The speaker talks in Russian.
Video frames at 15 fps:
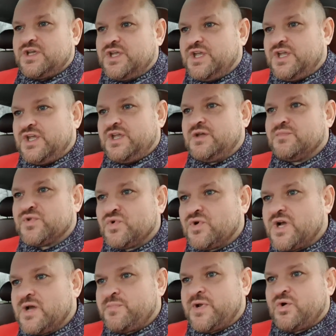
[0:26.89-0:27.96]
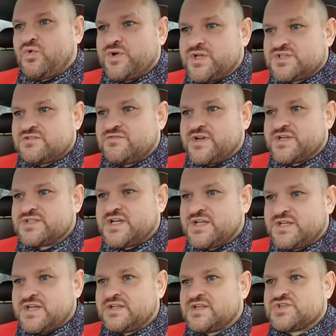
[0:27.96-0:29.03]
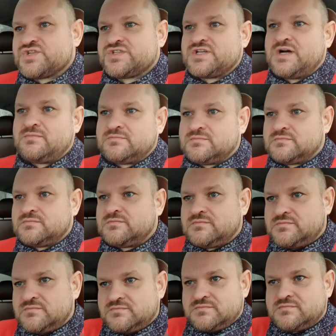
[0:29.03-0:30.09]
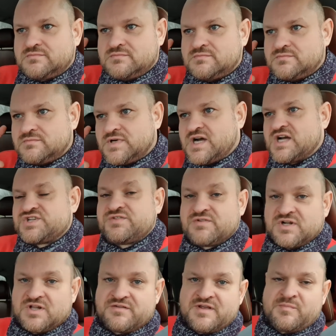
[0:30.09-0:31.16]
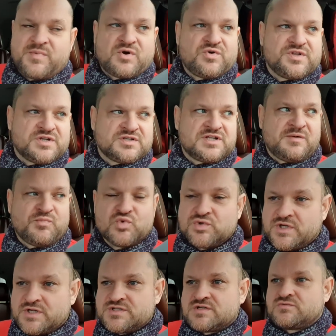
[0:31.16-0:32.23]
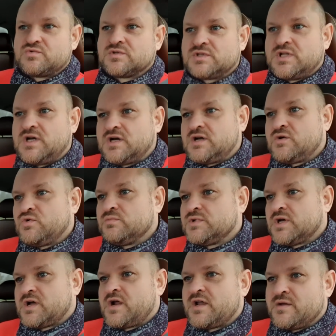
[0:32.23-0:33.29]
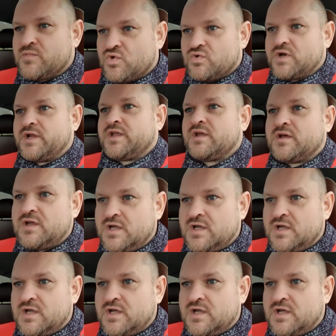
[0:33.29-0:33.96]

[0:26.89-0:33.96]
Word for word: И многое приходится вырезать. Я даже сам каша в голове порой иногда путается вот на каком-то крайнем ролике